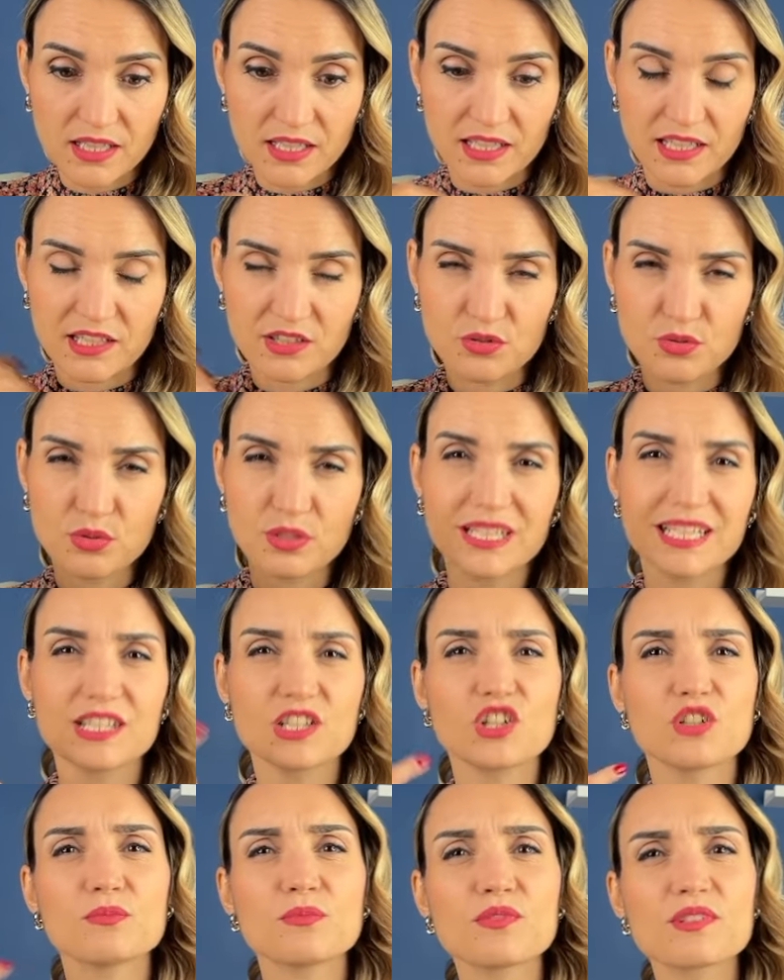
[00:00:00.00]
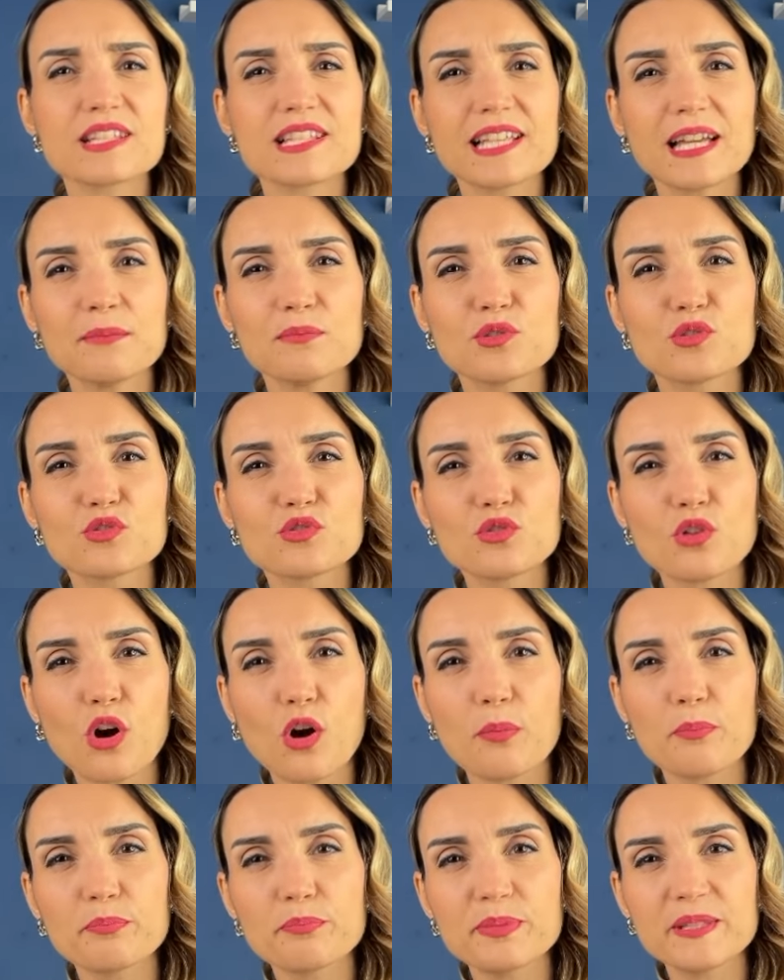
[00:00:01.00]
Et j'aurais commencé à me
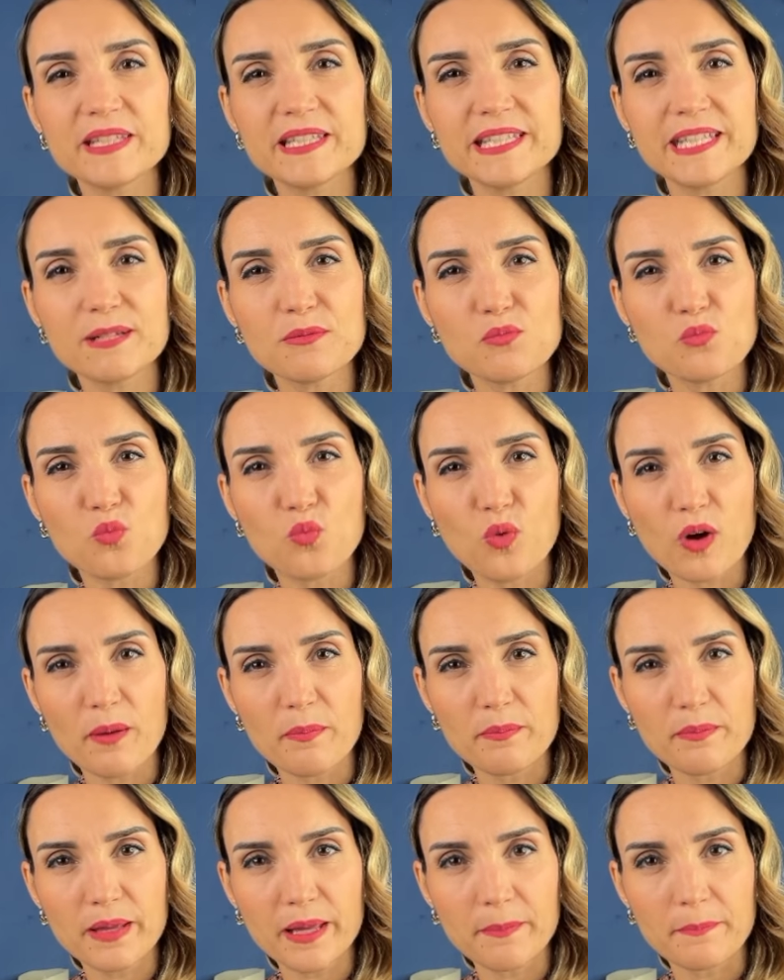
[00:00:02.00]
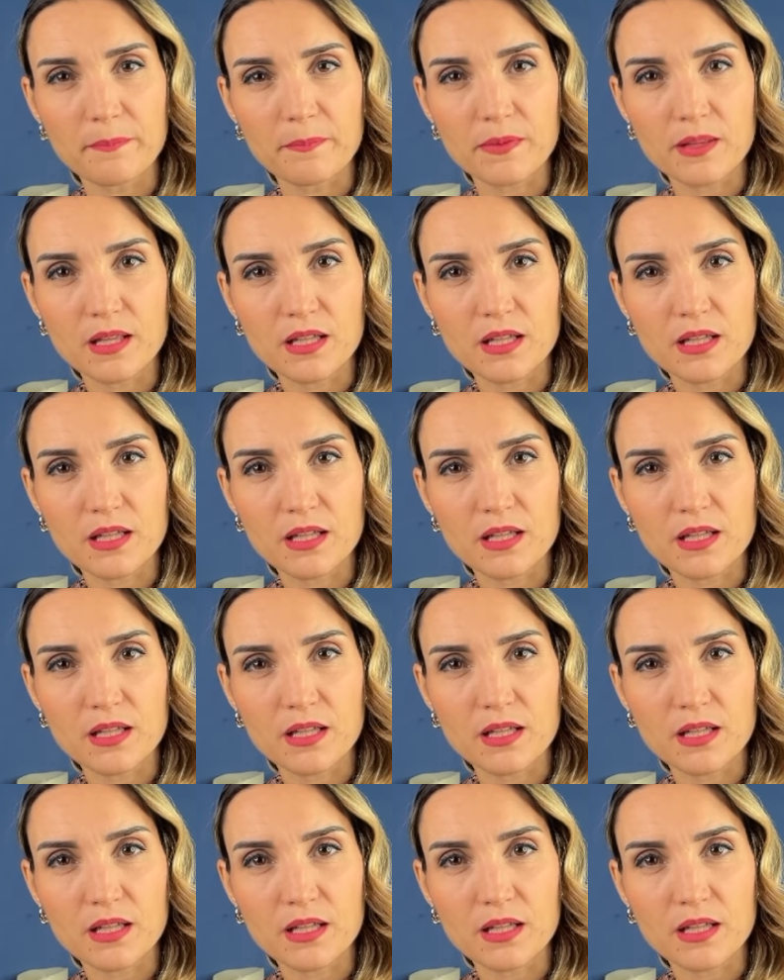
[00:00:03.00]
torpiller moi-même,